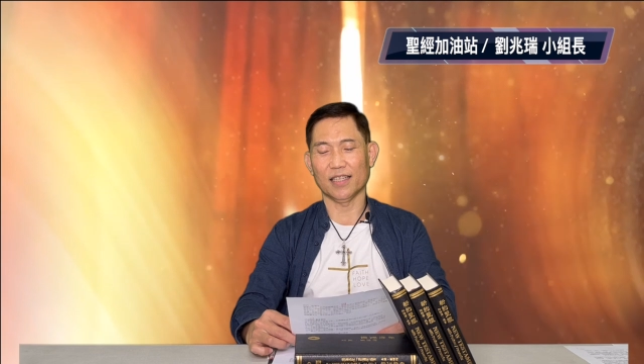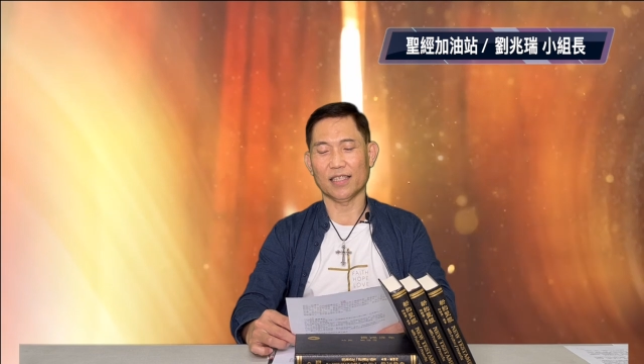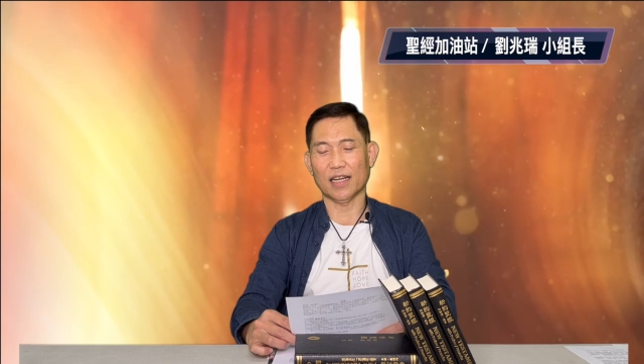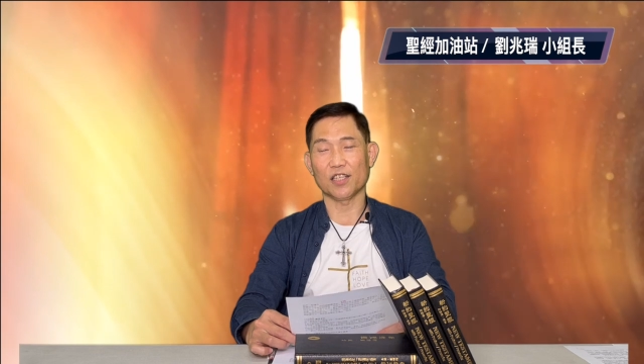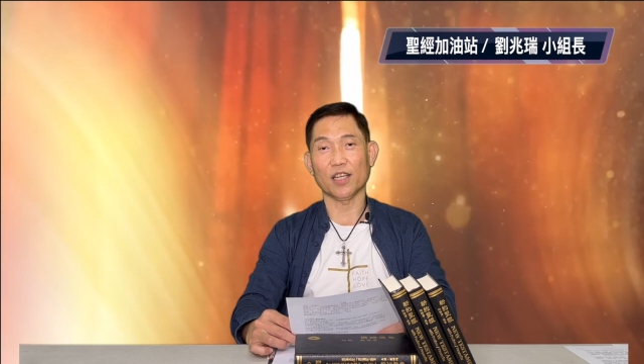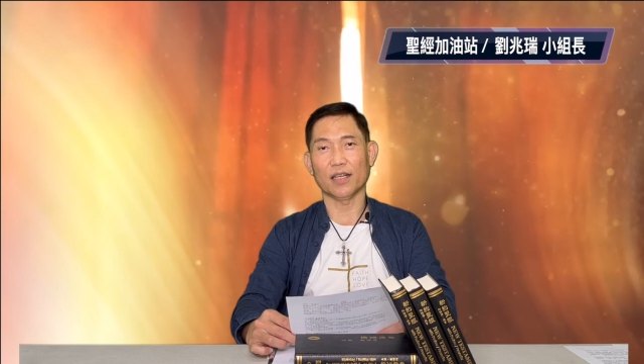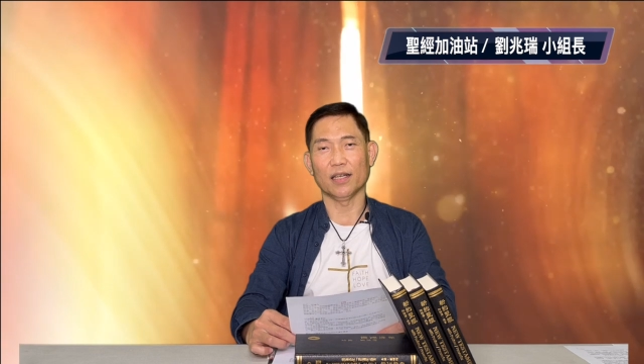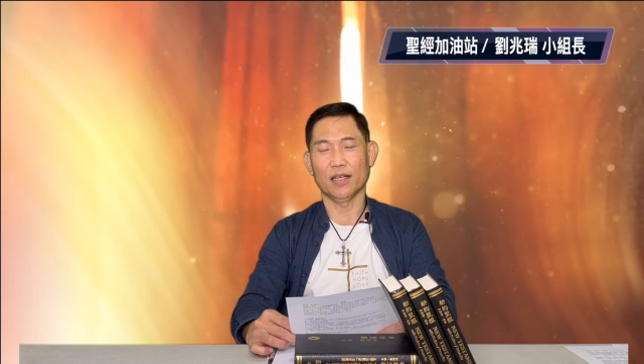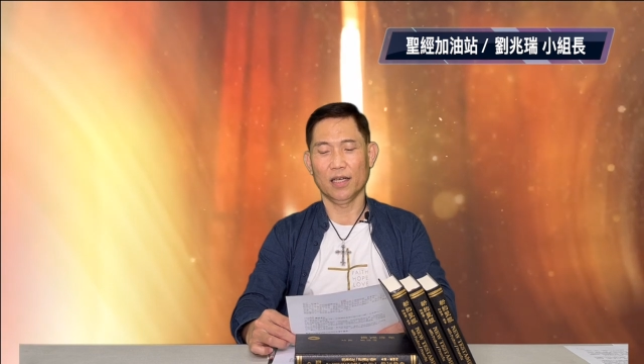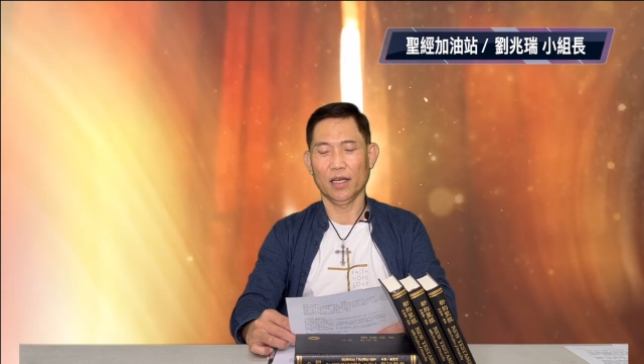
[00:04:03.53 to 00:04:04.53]
的彰显
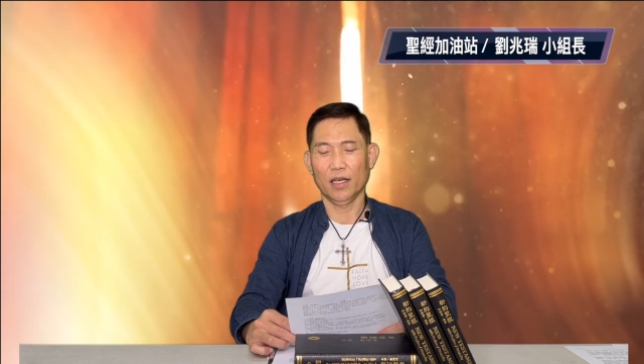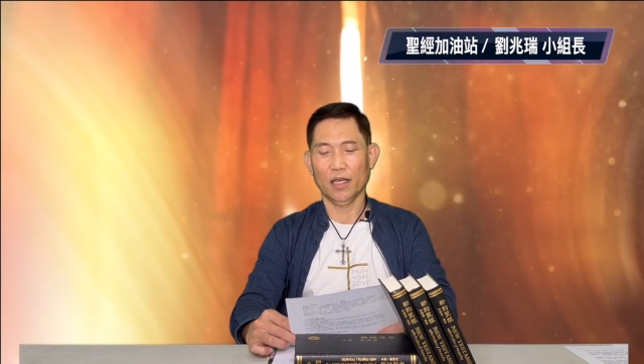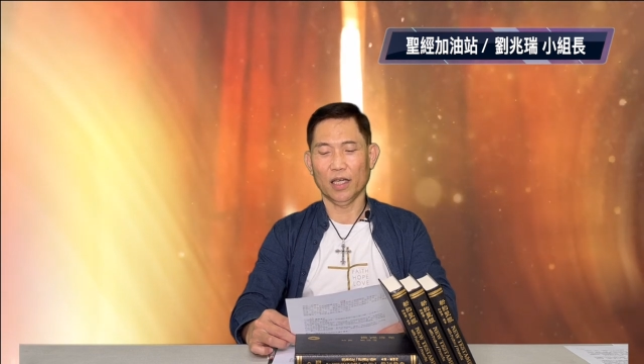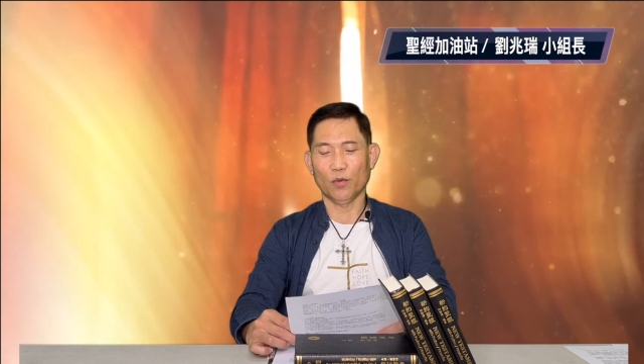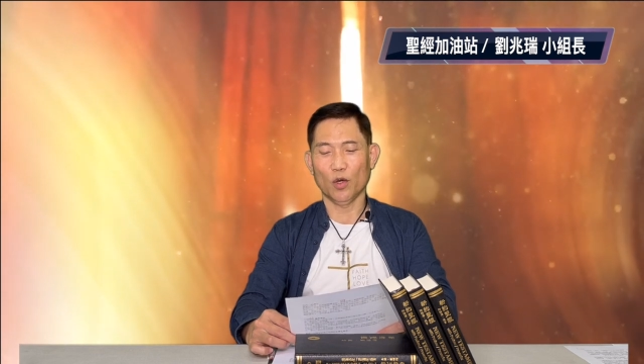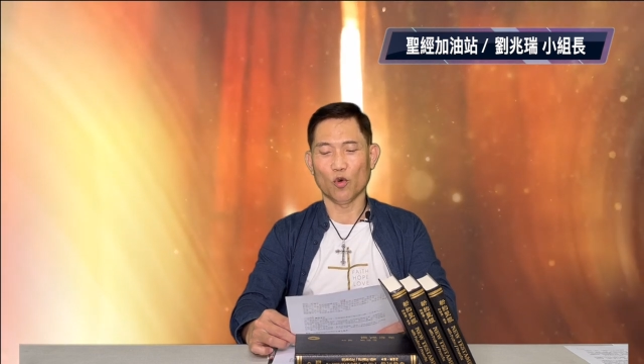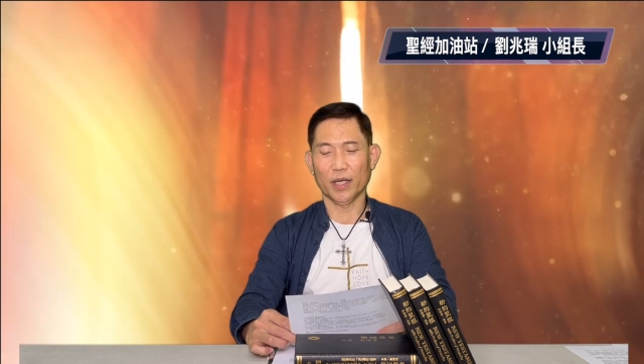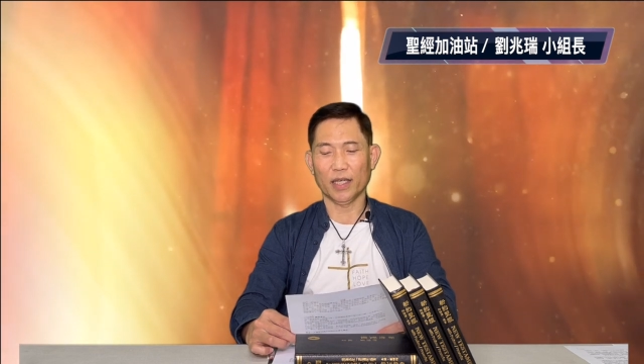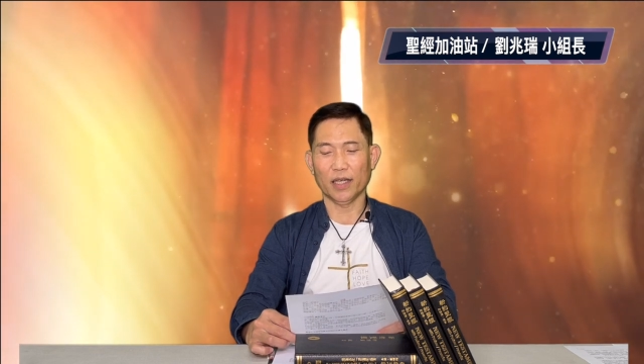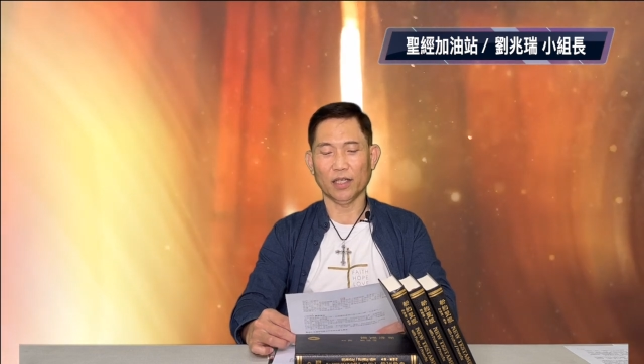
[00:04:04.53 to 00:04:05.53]
了，因为我
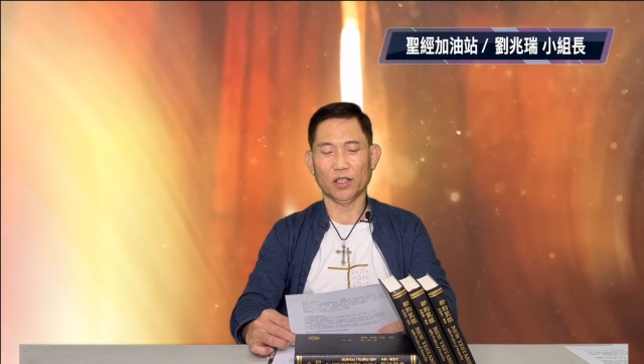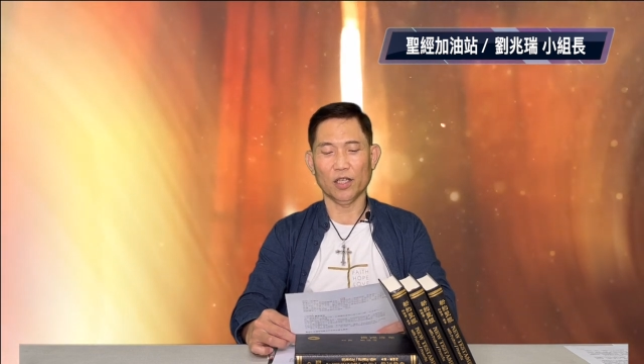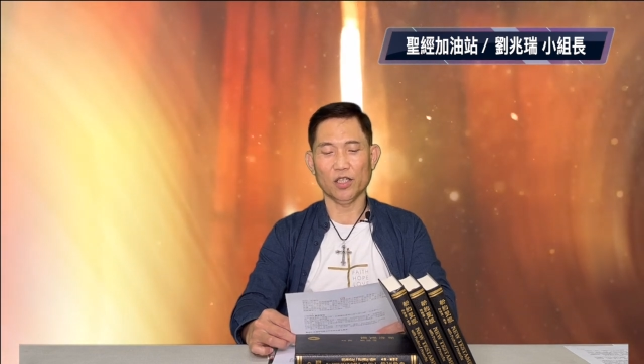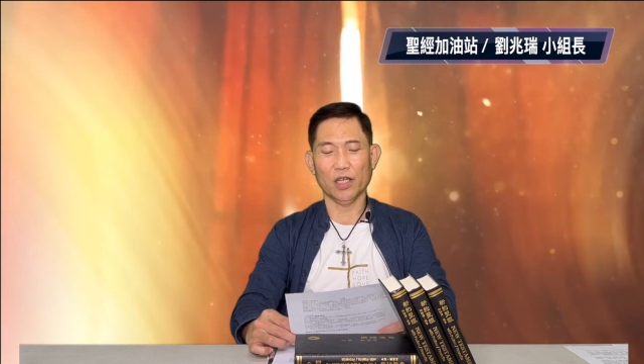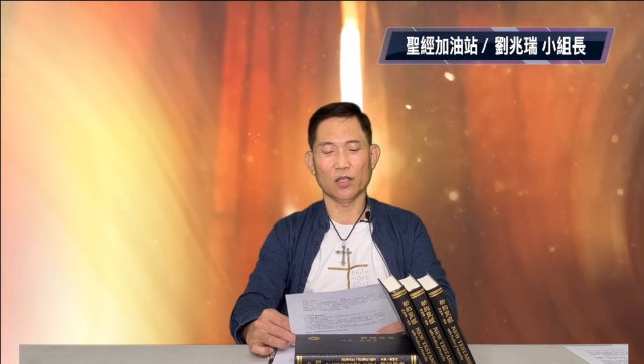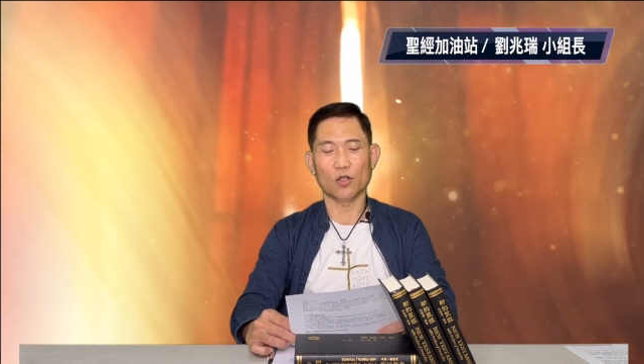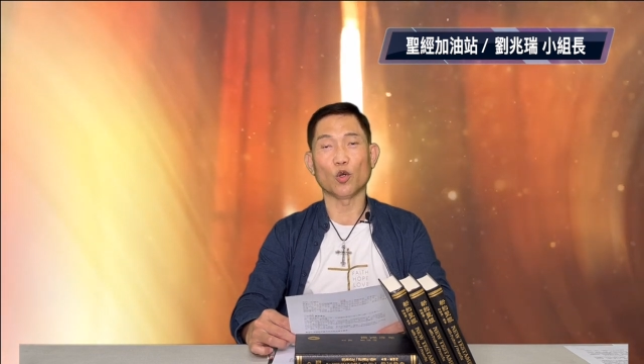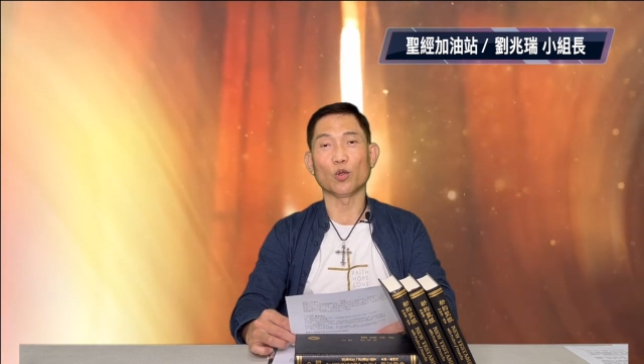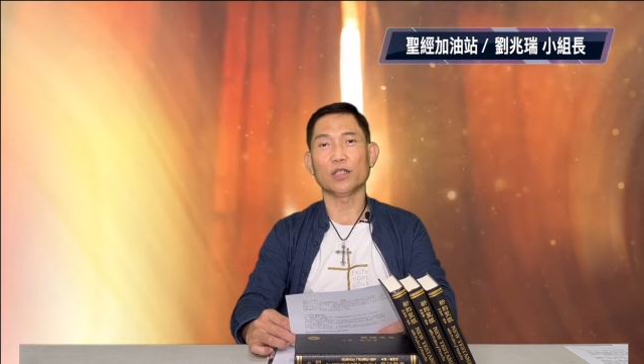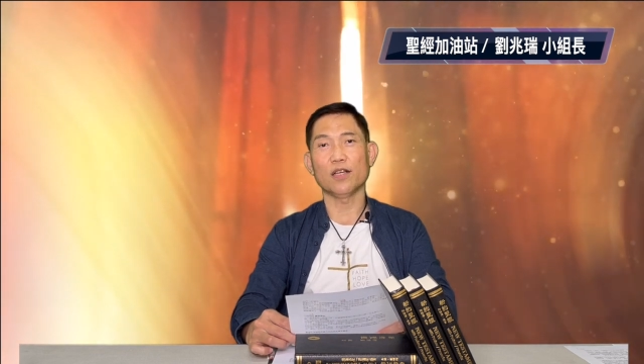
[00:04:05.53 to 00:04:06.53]
们可以听见
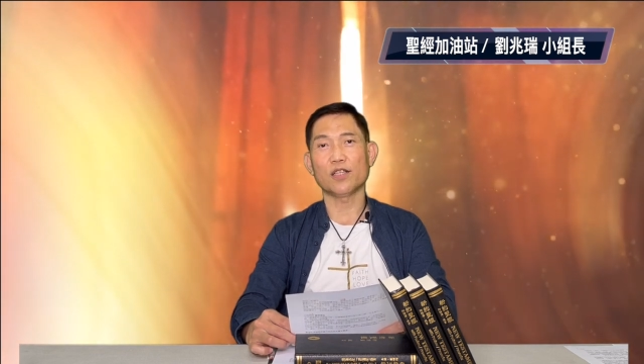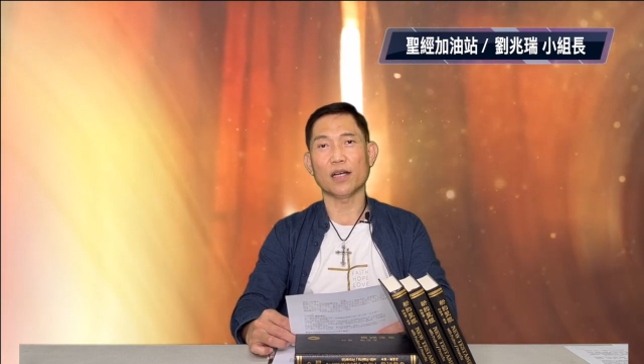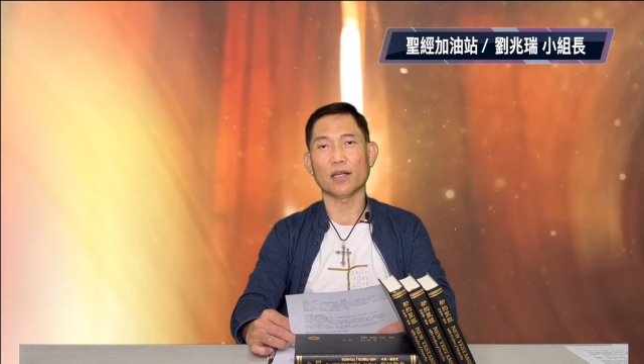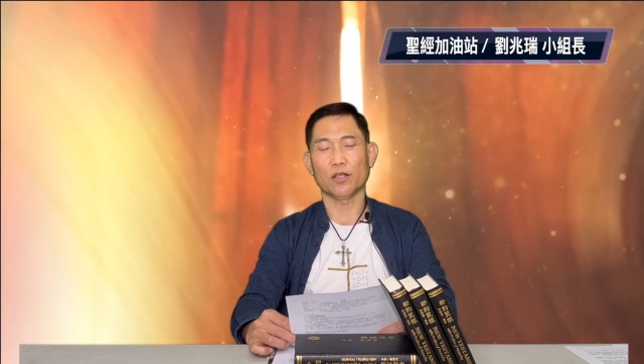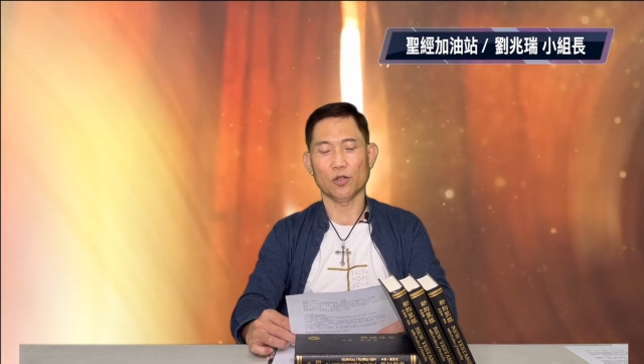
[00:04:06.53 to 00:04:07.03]
从天上